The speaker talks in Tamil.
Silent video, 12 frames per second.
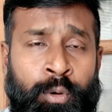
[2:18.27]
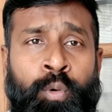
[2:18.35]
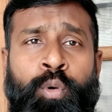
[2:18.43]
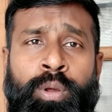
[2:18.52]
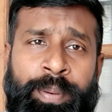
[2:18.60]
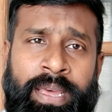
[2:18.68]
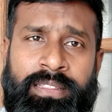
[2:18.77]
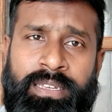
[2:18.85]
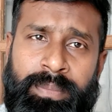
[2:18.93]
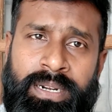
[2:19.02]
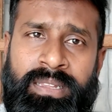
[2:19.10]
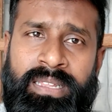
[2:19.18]
நூறு
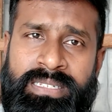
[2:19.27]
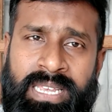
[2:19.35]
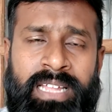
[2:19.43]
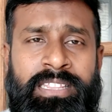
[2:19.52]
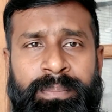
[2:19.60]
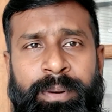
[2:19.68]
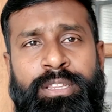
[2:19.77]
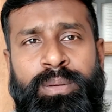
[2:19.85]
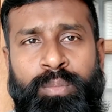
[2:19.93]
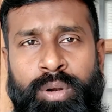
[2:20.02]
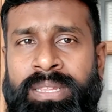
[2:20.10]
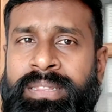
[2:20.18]
பேர்த்துக்கு மட்டும்தான் இது
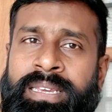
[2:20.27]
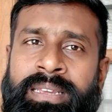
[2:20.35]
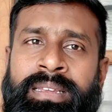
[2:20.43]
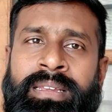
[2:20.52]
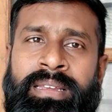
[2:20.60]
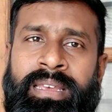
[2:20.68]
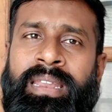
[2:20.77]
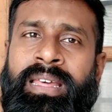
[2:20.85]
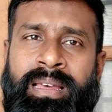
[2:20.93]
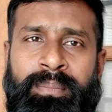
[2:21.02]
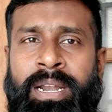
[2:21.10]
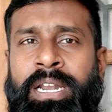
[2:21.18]
சாத்தியப்படுத்த முடியுது
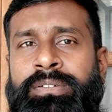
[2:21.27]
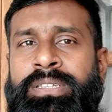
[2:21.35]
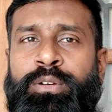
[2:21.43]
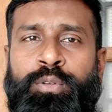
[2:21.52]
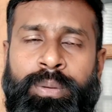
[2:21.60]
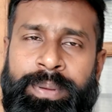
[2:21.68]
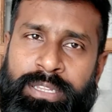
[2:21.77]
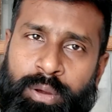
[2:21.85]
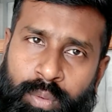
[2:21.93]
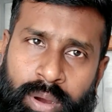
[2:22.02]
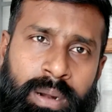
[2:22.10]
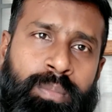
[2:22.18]
ஏன்னா மண்டபத்தில் நூறு பேர்
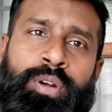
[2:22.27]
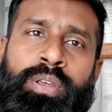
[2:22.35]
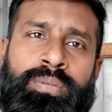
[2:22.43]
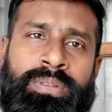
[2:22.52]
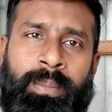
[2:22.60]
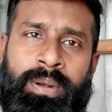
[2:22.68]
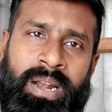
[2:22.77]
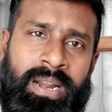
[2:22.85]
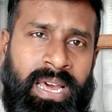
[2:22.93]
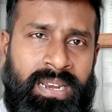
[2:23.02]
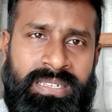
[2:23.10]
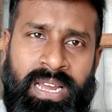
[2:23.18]
தான் உட்கார முடியும்
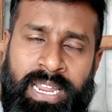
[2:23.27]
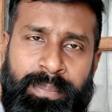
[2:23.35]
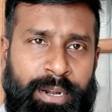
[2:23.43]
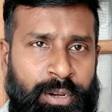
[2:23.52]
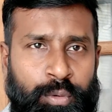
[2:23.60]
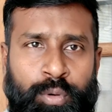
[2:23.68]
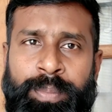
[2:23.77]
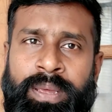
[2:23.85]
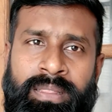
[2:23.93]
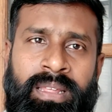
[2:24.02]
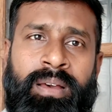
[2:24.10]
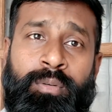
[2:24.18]
தமிழ்நாடு அரசு ஆணைப்படி நூறு
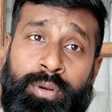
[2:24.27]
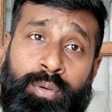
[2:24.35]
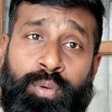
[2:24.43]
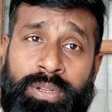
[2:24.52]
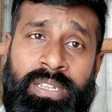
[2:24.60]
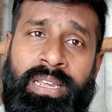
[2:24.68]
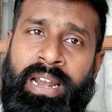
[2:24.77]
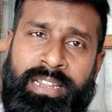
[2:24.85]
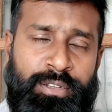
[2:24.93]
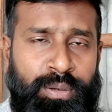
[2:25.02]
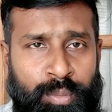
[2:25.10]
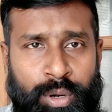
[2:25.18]
பேர் தான் ஒரு கூட்டத்தில்
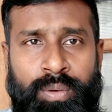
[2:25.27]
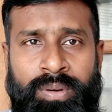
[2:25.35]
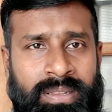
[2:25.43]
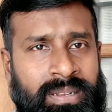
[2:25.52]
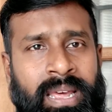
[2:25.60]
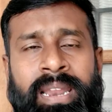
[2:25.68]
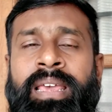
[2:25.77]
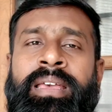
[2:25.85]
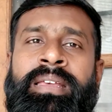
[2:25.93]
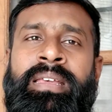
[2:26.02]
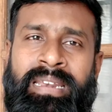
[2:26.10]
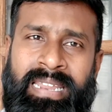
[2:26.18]
கலந்துக்க முடியுங்கிறதுனால
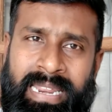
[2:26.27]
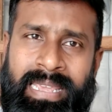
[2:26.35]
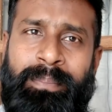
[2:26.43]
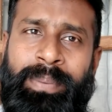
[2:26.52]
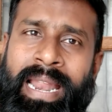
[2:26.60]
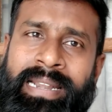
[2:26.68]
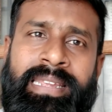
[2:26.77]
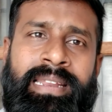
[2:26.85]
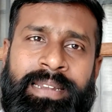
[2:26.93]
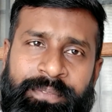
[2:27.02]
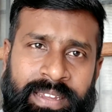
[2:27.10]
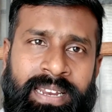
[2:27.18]
நிறைய
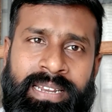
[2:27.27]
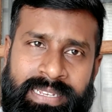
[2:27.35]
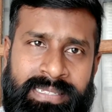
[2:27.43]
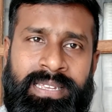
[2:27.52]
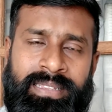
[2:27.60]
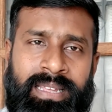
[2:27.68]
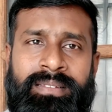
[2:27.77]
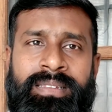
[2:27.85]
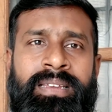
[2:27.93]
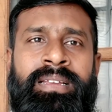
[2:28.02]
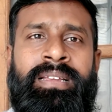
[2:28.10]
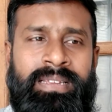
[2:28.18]
ப்ராக்டிக்கல் டிஃபிகல்ட்டிஸ்
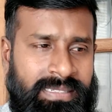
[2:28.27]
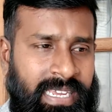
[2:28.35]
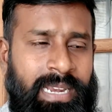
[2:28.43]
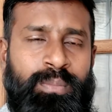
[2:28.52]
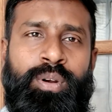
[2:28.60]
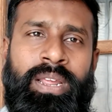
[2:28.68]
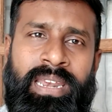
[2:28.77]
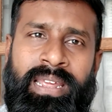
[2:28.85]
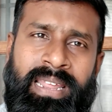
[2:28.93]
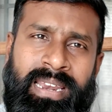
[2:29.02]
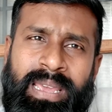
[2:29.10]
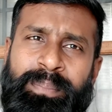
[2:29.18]
அதாவது
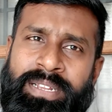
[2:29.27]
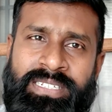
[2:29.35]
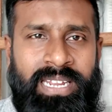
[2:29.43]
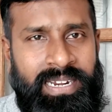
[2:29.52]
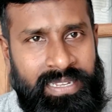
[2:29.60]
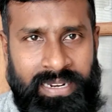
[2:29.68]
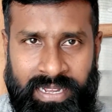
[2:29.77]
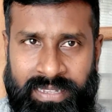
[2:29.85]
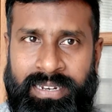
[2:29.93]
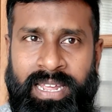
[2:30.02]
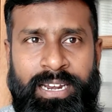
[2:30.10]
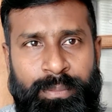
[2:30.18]
செயல்முறையில் நிறைய பிரச்சனைகள்
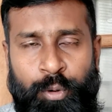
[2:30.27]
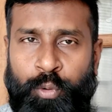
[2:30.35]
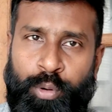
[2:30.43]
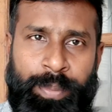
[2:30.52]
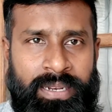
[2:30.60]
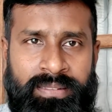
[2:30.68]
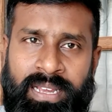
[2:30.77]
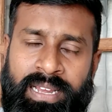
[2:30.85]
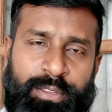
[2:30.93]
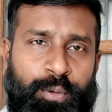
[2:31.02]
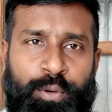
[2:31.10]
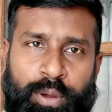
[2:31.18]
இருக்கிறதுனால நம்ம நூறு பேர்
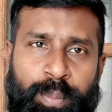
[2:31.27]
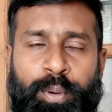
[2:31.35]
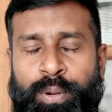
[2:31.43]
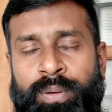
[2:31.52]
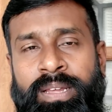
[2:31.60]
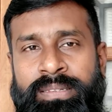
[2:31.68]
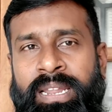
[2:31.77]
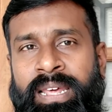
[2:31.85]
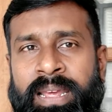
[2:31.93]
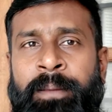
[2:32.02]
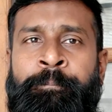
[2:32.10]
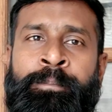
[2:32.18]
தான் கற்றுக் கொடுக்க போகிறோம்
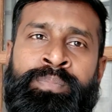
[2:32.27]
அதனால்